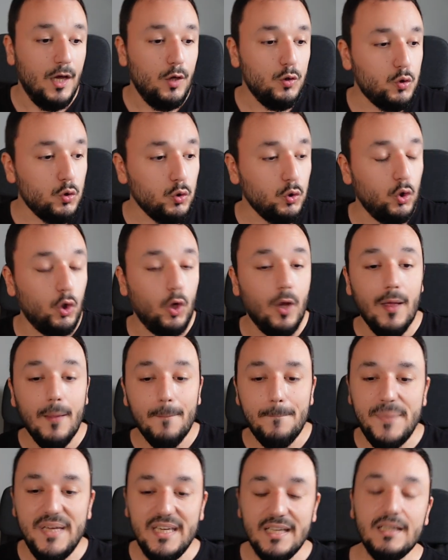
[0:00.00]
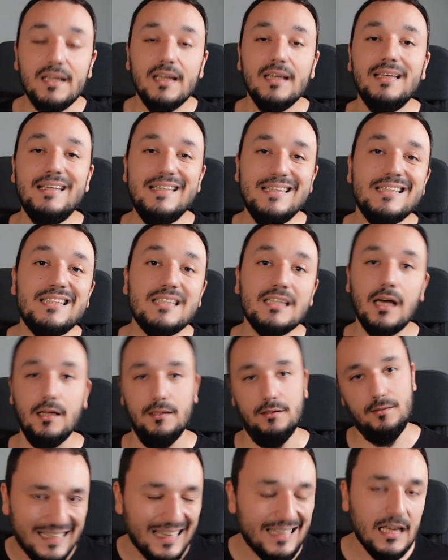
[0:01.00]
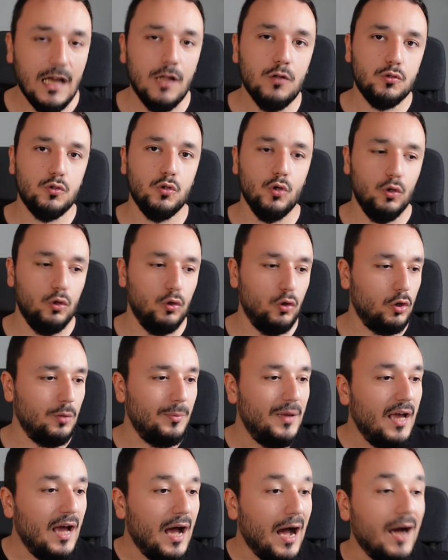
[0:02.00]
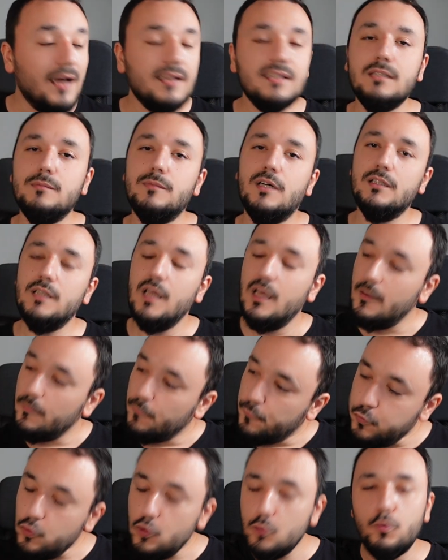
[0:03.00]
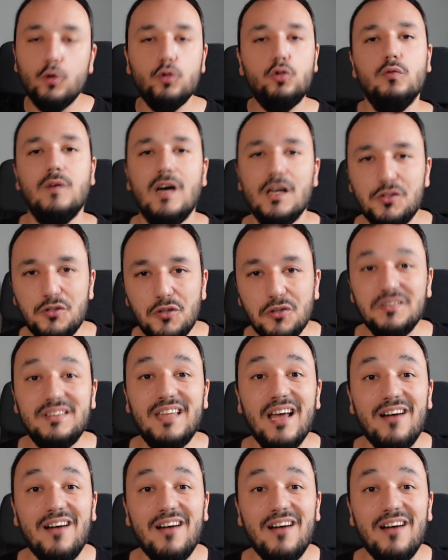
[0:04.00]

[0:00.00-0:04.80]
Çünkü bir insan genel söylüyorum her zaman full motivasyon